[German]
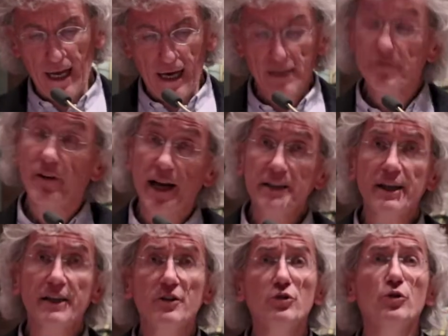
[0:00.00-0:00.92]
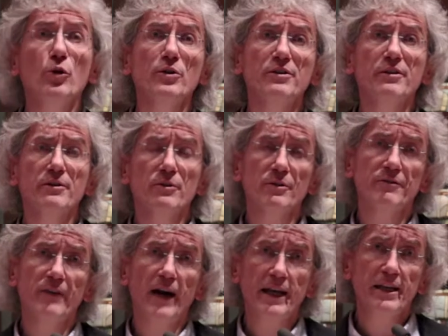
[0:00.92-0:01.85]
hat weiter getröstet
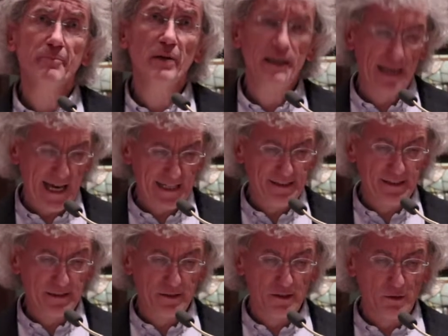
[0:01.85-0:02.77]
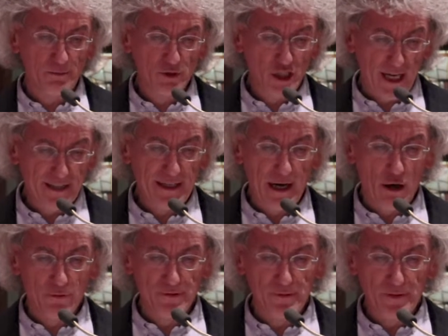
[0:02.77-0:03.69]
und weiter begleitet zum
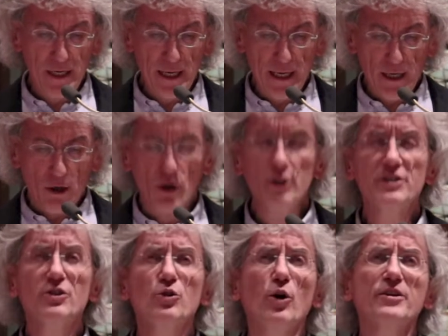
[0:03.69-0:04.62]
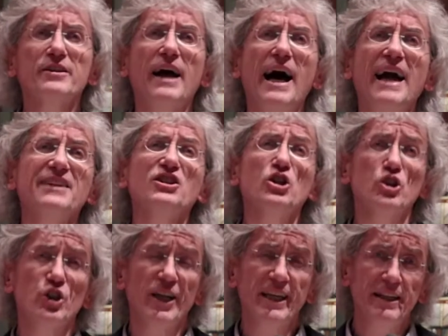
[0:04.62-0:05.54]
Scheiterhaufen und Gott
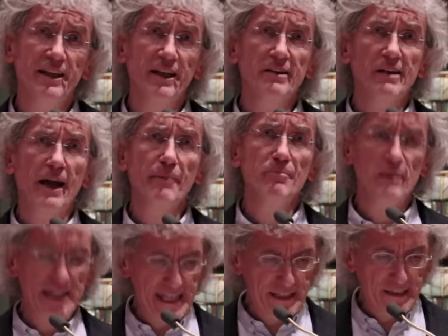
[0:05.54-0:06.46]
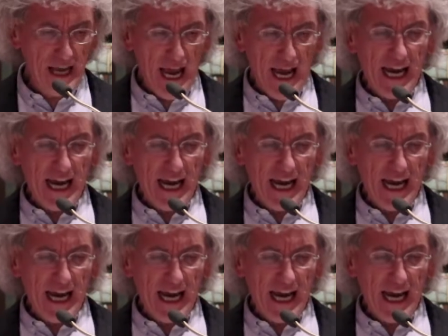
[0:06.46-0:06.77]
angeschrien in seinem Lied,